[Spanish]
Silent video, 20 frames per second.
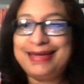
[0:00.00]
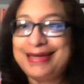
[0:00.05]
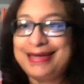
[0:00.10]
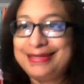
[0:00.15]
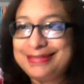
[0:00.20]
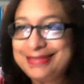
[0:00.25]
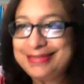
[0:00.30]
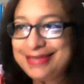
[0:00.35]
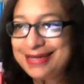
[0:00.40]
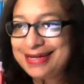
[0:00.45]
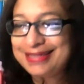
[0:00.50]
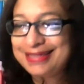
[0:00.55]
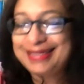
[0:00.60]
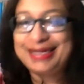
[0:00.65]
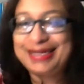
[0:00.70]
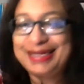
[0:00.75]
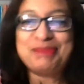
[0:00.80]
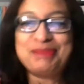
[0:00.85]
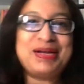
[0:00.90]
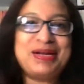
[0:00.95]

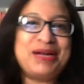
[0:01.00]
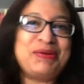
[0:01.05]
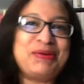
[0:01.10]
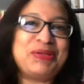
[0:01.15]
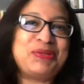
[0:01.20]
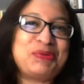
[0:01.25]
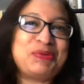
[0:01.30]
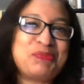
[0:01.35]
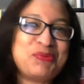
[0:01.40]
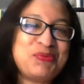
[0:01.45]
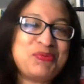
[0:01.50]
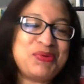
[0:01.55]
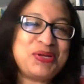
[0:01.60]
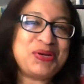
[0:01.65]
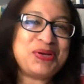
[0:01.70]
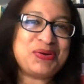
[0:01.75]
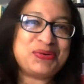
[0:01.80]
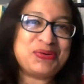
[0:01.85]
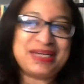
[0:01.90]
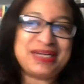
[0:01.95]
Quisieras tener para nuestro
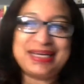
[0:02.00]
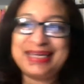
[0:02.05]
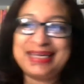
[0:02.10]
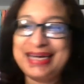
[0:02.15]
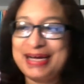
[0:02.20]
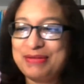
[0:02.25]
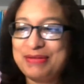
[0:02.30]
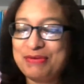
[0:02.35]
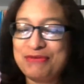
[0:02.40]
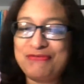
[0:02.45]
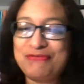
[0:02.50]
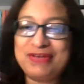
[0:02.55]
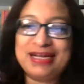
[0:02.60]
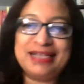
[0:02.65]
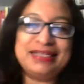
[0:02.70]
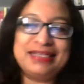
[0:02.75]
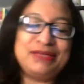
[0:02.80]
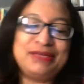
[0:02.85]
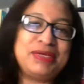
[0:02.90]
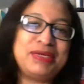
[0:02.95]
público, ya llegando
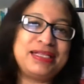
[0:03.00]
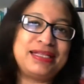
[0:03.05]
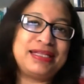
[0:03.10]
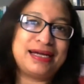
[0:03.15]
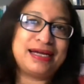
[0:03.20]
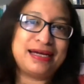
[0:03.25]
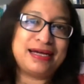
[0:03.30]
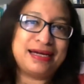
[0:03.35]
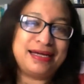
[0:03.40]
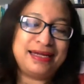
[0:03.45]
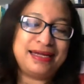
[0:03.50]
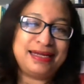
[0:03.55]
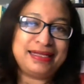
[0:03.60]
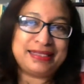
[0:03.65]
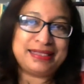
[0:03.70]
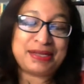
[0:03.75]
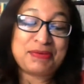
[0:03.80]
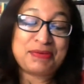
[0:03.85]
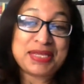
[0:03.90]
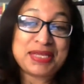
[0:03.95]
al final de nuestra
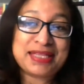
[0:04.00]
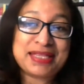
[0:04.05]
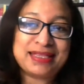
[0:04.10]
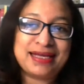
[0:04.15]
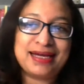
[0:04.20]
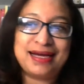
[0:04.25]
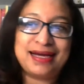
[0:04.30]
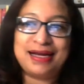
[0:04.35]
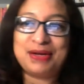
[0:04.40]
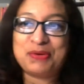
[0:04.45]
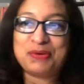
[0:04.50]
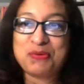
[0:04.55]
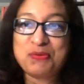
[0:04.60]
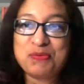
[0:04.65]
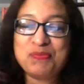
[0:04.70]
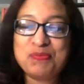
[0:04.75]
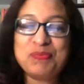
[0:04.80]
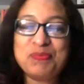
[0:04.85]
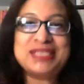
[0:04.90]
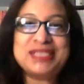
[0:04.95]
entrevista,
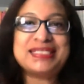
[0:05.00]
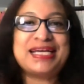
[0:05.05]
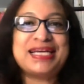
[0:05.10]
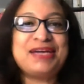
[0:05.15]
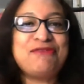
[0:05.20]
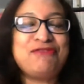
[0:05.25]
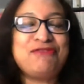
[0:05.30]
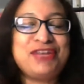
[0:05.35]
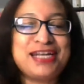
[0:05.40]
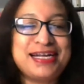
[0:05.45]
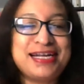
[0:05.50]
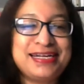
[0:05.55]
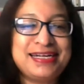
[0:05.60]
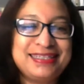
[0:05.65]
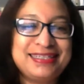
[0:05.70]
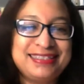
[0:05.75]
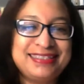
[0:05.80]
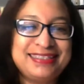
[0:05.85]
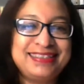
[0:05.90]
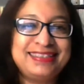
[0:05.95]
algún mensaje
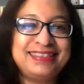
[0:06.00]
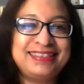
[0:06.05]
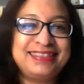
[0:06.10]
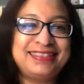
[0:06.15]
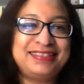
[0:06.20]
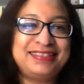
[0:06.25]
final?